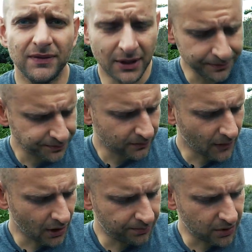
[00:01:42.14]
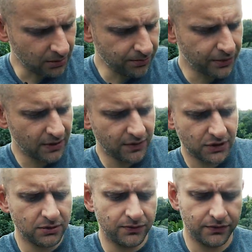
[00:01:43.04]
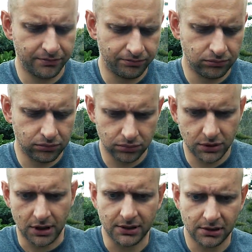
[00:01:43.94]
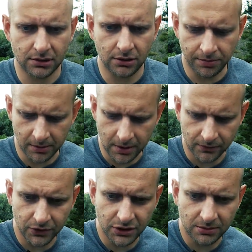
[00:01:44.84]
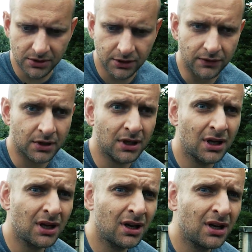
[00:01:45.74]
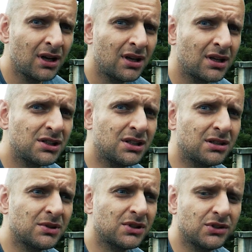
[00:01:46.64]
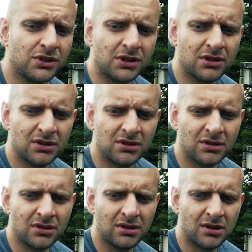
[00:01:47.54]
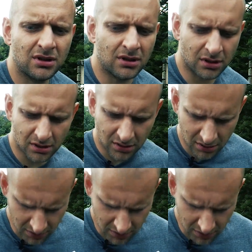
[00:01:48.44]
prawda? Problem pojawia się, w... zaraz, do problemów dojdziemy za chwilę. Jeśli natomiast chodzi o, o, o o,